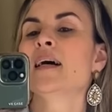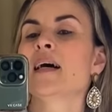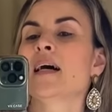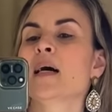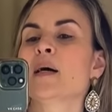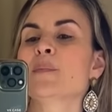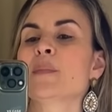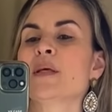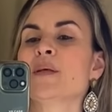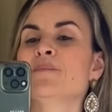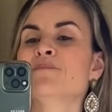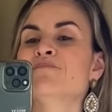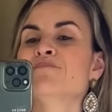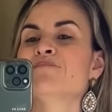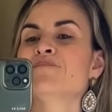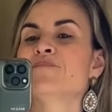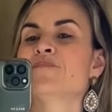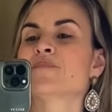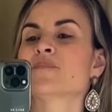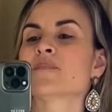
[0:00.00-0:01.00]
Amei.
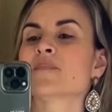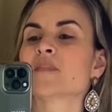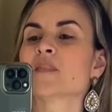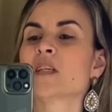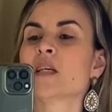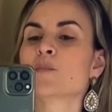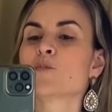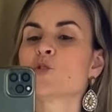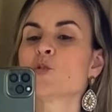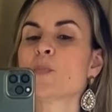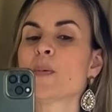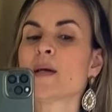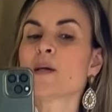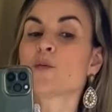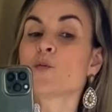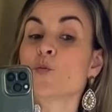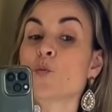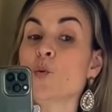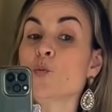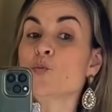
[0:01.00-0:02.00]
Então, vamos
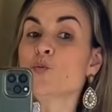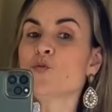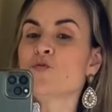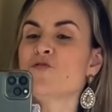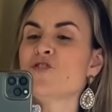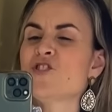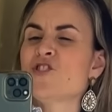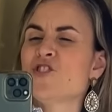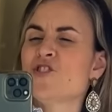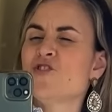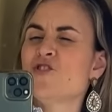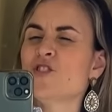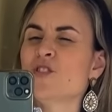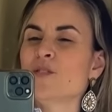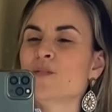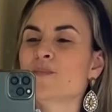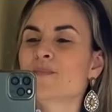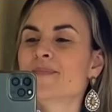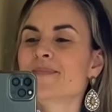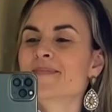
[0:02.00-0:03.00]
para o outro vestidinho.